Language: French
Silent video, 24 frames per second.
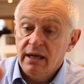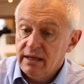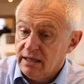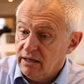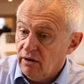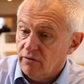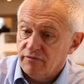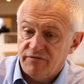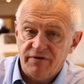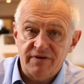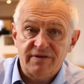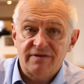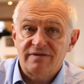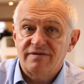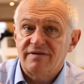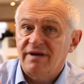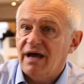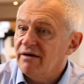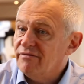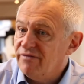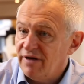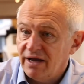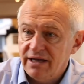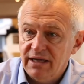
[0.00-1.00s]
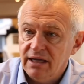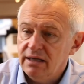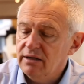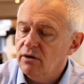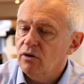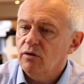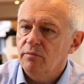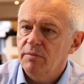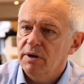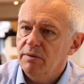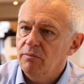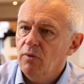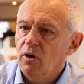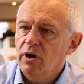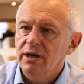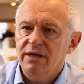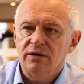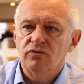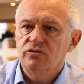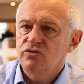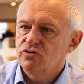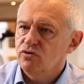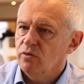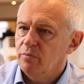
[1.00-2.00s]
qui en fait travaillent énormément et
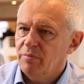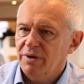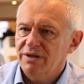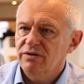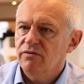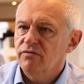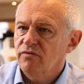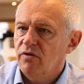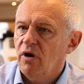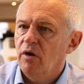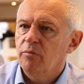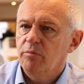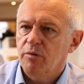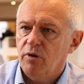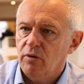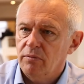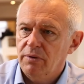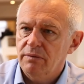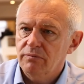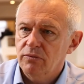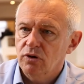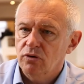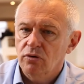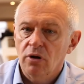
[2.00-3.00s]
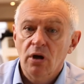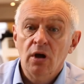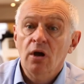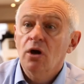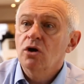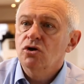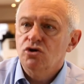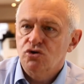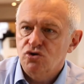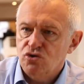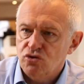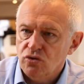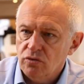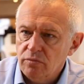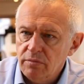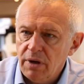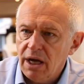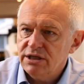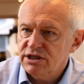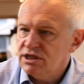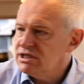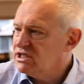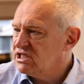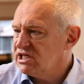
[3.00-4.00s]
qui ne sont pas devant un problème de
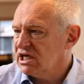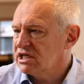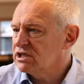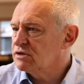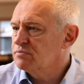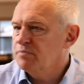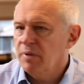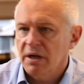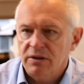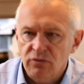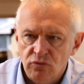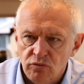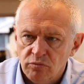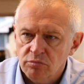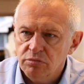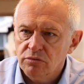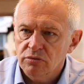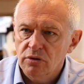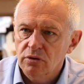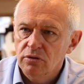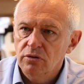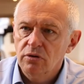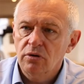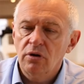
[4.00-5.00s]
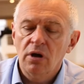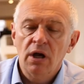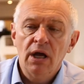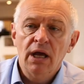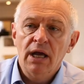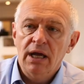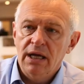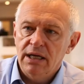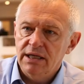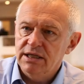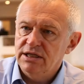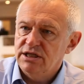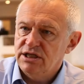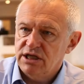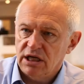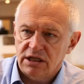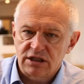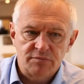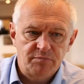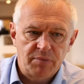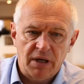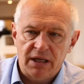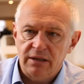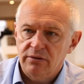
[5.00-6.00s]
chômage. Ils ne cherchent pas du boulot, ils ne
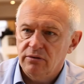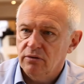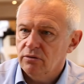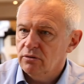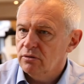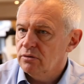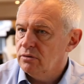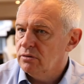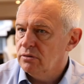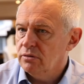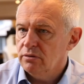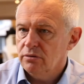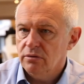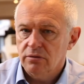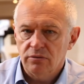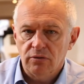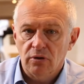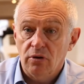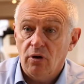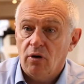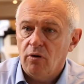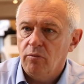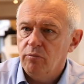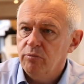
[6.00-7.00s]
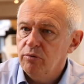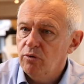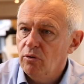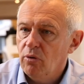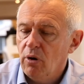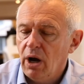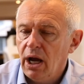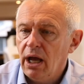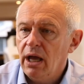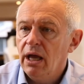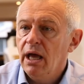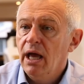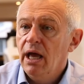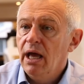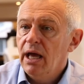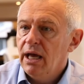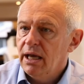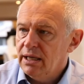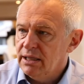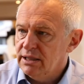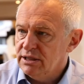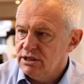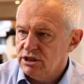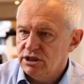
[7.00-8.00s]
cherchent pas de, de l'emploi,
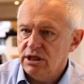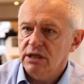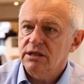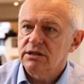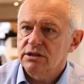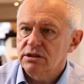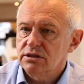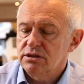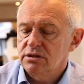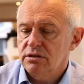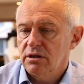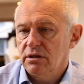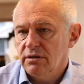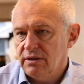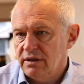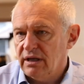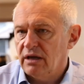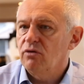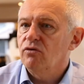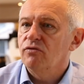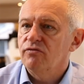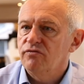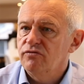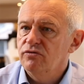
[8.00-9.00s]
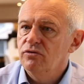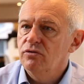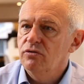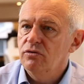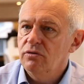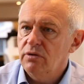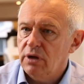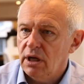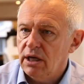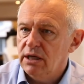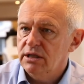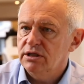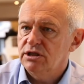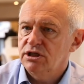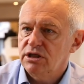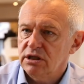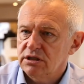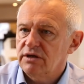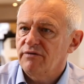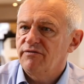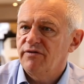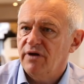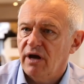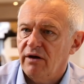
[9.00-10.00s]
ils cherchent des revenus et ils
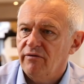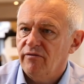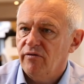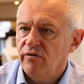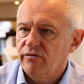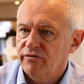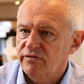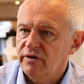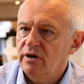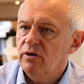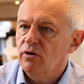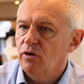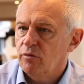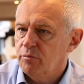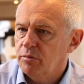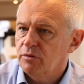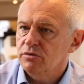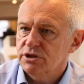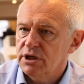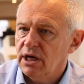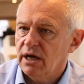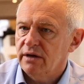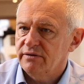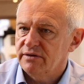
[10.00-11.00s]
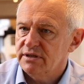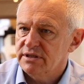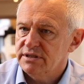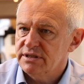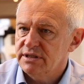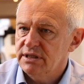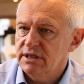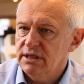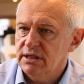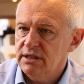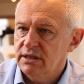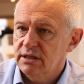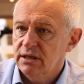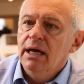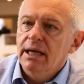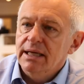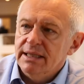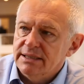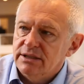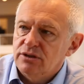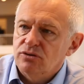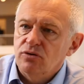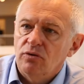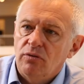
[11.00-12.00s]
cherchent à faire avancer leurs projets artistiques.
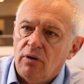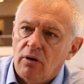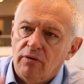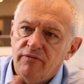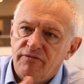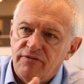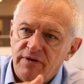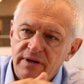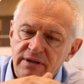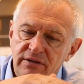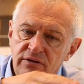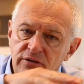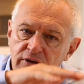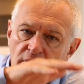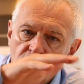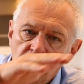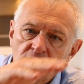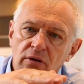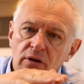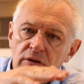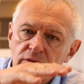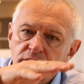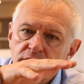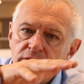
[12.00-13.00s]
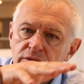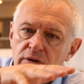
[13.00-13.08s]
Ils sont en fait dans